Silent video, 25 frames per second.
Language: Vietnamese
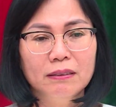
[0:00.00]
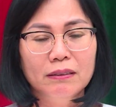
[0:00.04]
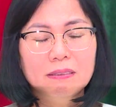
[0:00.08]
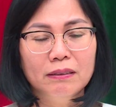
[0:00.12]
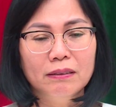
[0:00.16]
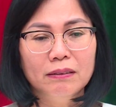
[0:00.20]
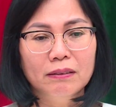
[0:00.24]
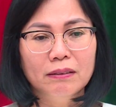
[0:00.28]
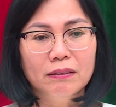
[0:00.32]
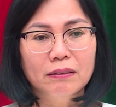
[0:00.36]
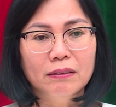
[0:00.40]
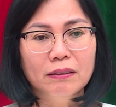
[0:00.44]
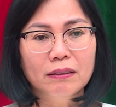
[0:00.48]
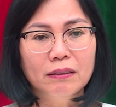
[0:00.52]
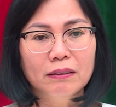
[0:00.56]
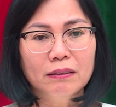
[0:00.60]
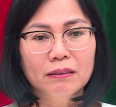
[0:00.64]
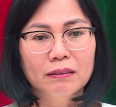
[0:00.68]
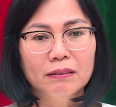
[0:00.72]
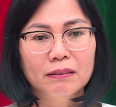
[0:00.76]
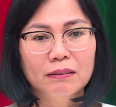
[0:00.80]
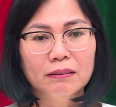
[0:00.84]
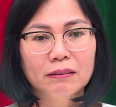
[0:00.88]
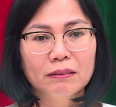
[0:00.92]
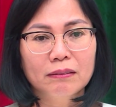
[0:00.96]
chủ đầu tư
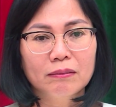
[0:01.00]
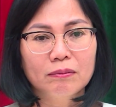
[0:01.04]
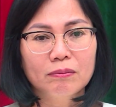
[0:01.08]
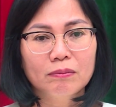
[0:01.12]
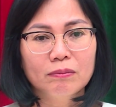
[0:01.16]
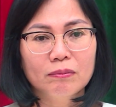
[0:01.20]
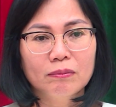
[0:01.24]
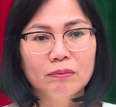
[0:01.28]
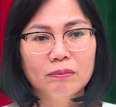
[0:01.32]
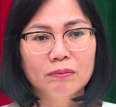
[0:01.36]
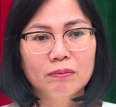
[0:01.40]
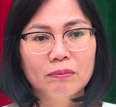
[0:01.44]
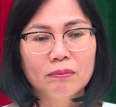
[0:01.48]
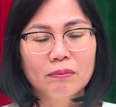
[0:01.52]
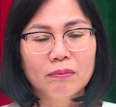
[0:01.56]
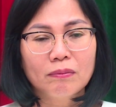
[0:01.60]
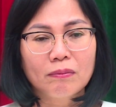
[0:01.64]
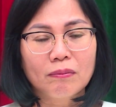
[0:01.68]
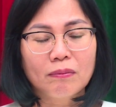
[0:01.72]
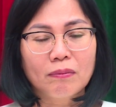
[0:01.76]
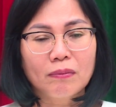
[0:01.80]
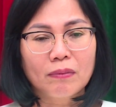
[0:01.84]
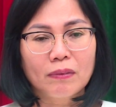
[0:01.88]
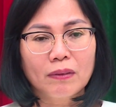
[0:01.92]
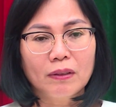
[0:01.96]
và các sở ngành liên
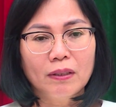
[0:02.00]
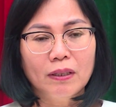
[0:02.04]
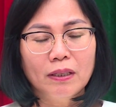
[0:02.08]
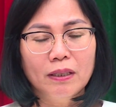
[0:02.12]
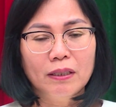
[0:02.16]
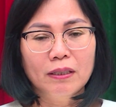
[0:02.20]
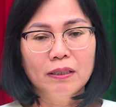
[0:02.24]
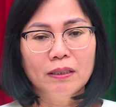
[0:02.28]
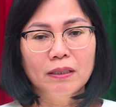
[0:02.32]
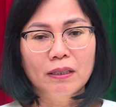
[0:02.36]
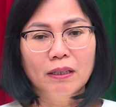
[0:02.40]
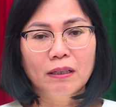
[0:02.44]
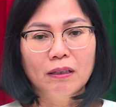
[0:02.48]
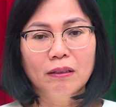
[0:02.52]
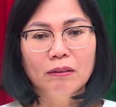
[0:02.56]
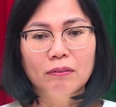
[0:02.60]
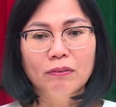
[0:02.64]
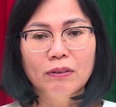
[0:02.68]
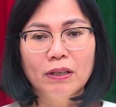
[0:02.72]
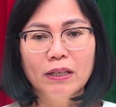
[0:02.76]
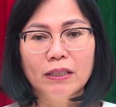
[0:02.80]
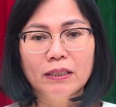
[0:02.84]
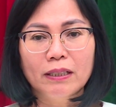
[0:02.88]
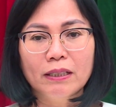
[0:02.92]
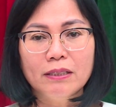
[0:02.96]
quan, Phó Chủ tịch Ủy
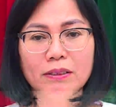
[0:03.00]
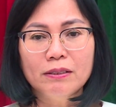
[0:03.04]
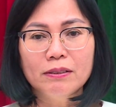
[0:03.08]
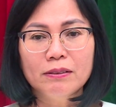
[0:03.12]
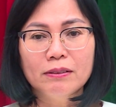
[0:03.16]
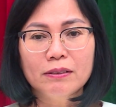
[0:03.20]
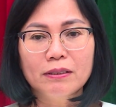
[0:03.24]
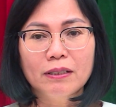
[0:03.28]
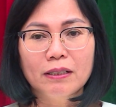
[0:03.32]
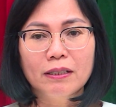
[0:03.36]
ban Nhân dân tỉnh